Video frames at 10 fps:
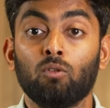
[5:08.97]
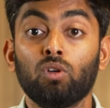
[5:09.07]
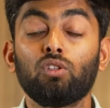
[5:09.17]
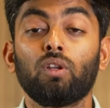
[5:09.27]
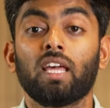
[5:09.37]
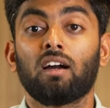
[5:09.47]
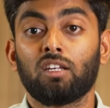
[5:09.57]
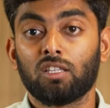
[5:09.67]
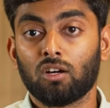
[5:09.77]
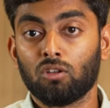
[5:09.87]
உறுதுணையாக
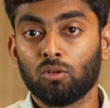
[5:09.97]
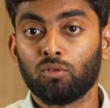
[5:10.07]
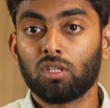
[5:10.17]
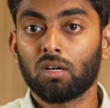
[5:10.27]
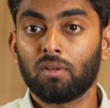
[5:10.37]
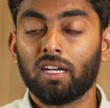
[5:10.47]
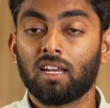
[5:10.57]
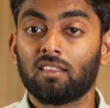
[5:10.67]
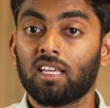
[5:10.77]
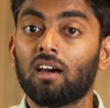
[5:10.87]
இருந்தாங்களோ இந்த புத்தகம்
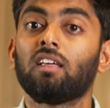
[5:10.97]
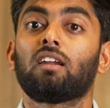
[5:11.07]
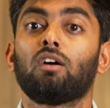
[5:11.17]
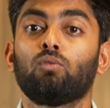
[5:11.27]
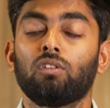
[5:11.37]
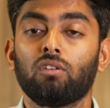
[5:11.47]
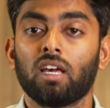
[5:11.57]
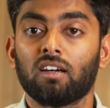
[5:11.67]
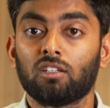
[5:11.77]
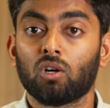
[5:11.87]
ரெடியானது யார் யாரெல்லாம்
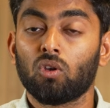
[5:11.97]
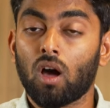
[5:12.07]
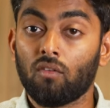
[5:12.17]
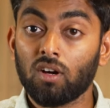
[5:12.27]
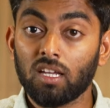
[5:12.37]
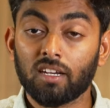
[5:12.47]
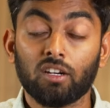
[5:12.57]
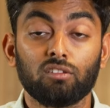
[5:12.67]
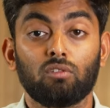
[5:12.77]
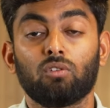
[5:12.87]
உறுதுணையாக இருந்தாங்களோ அவங்களுக்கு
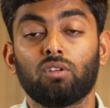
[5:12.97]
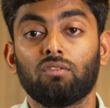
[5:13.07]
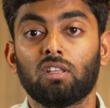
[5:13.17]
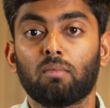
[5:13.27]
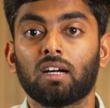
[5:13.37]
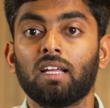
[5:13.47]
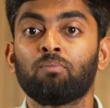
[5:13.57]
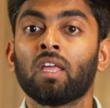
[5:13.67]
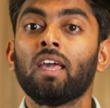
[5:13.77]
நன்றி சொல்லக்கூடிய விதமாக